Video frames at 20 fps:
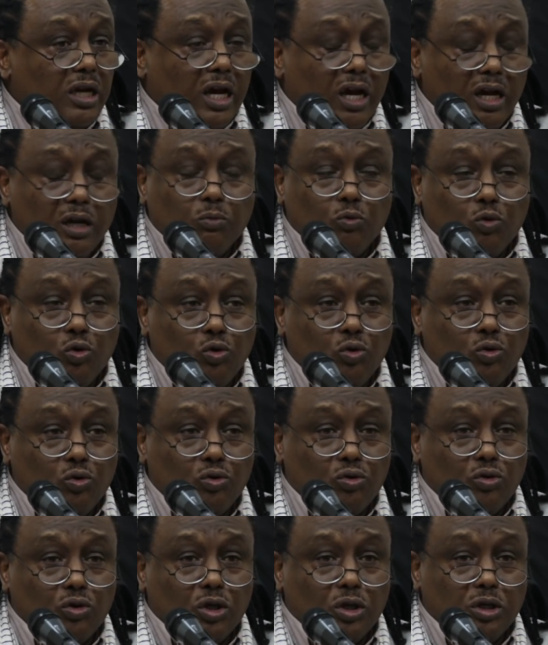العالم
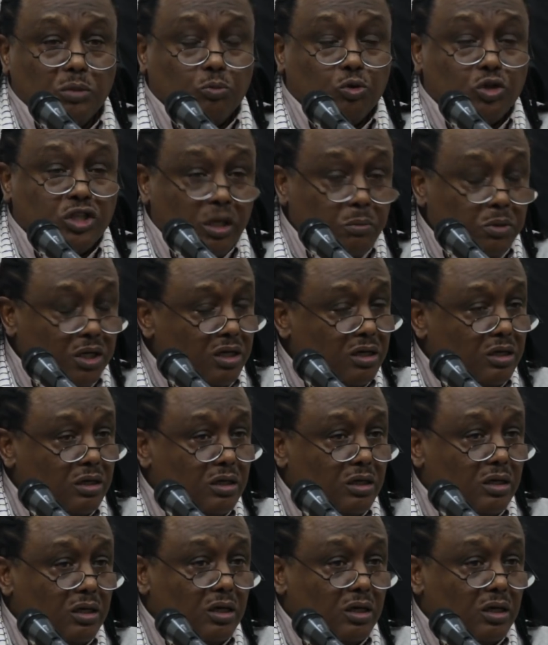كله مرتبك